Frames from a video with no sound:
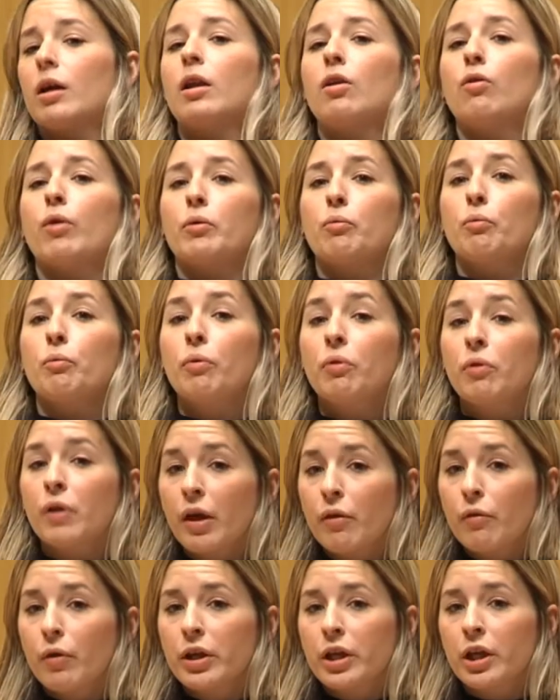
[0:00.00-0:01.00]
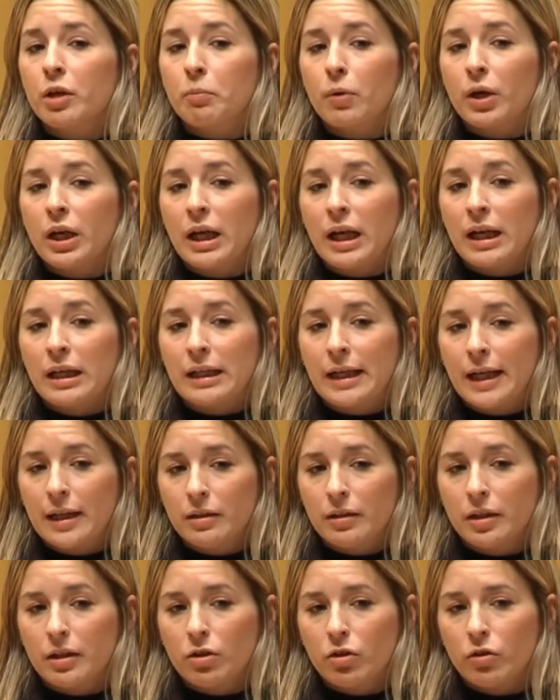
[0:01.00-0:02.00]
lo anunciado ayer por el
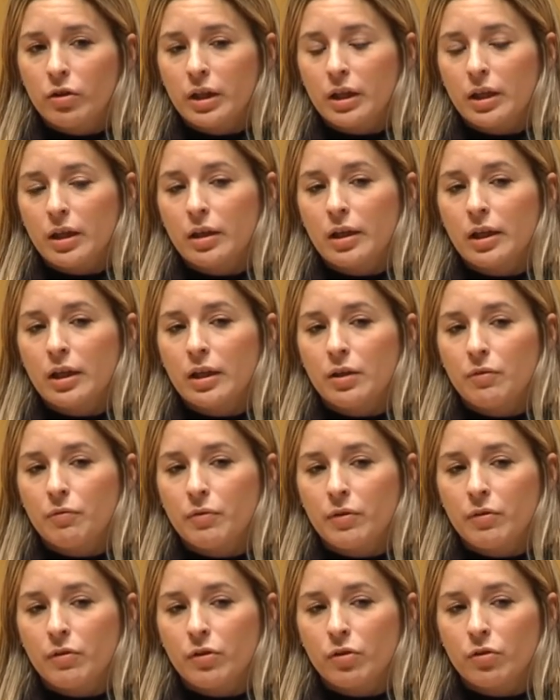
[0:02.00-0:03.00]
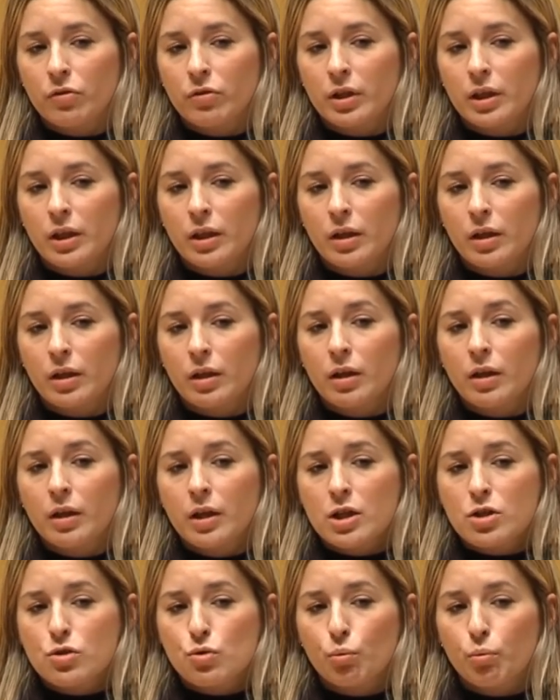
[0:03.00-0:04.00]
alcalde, ¿no? de que en el edificio donde
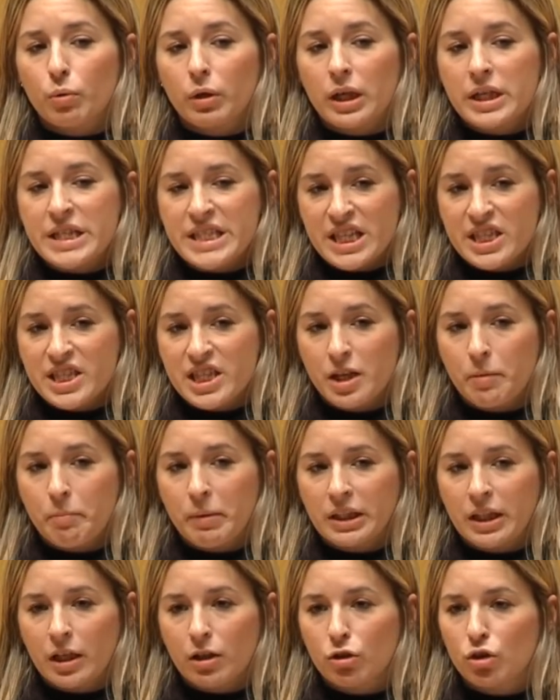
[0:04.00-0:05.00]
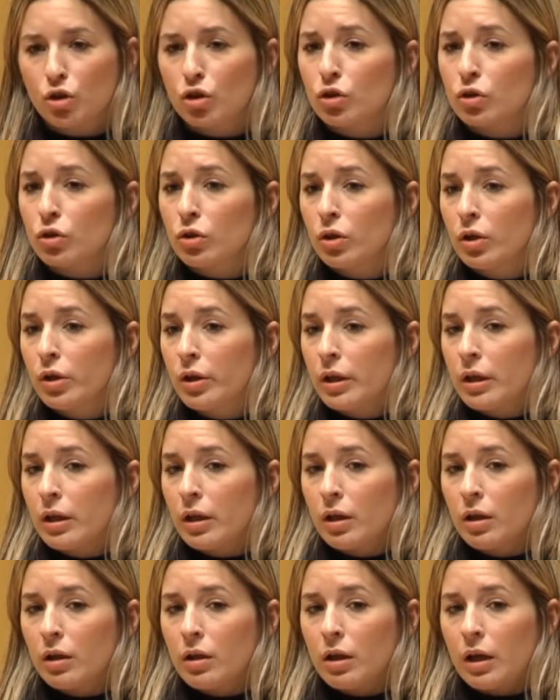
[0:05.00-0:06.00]
estuvo el gasteche de Patacón,
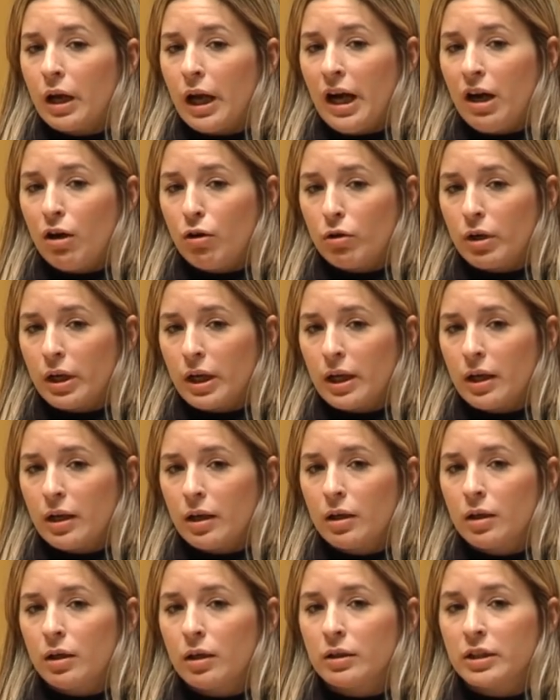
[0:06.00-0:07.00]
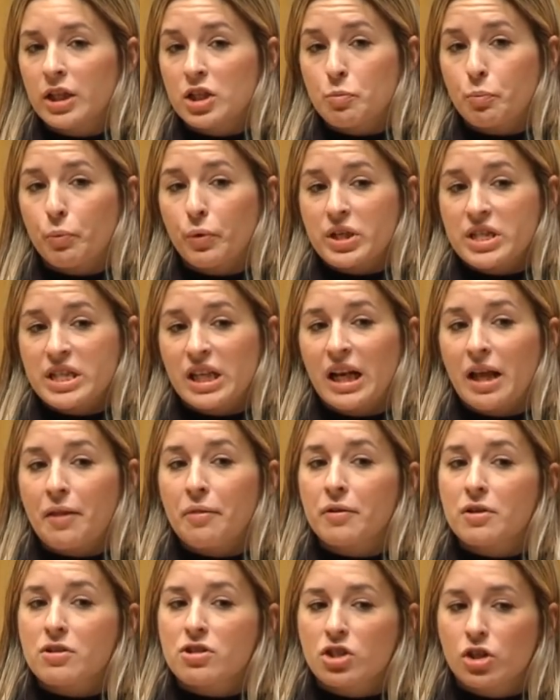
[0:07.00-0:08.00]
ahora después de la
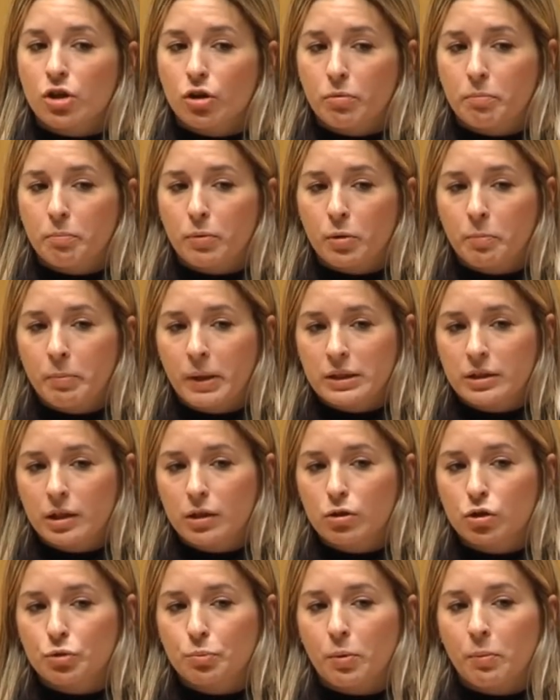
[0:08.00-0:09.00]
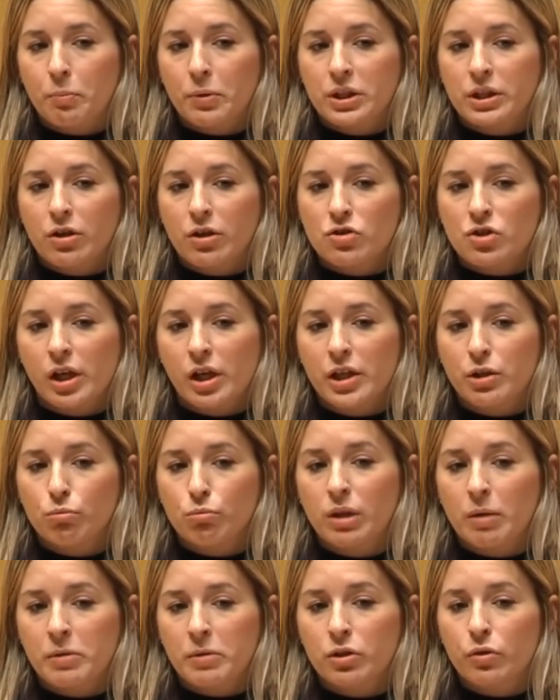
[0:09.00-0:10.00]
cesión por parte de los propietarios al
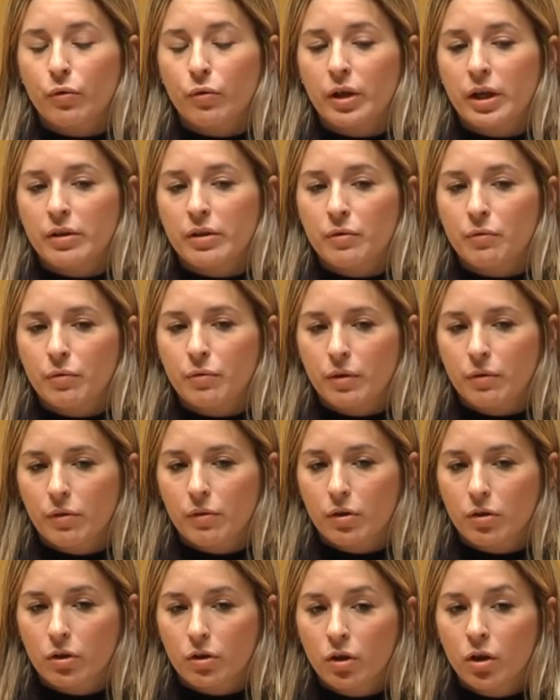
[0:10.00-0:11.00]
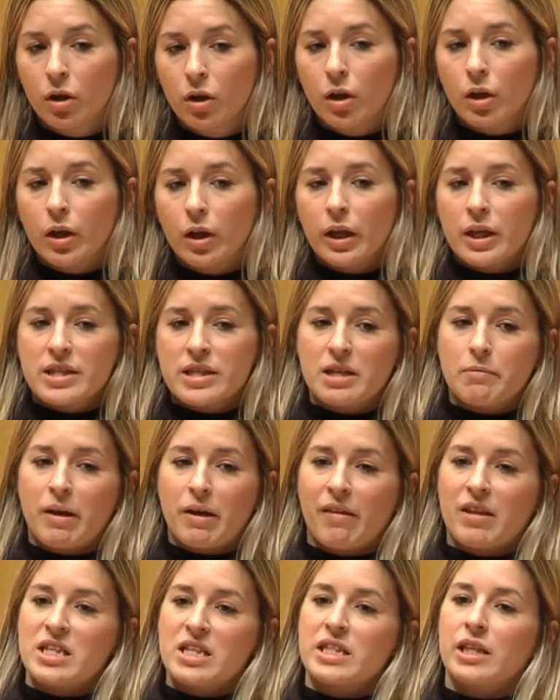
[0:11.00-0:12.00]
ayuntamiento del edificio, ¿no? se va
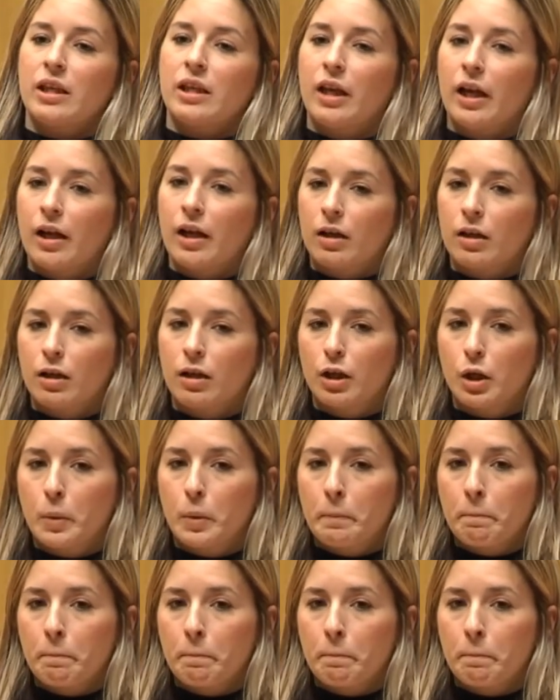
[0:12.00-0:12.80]
a destinar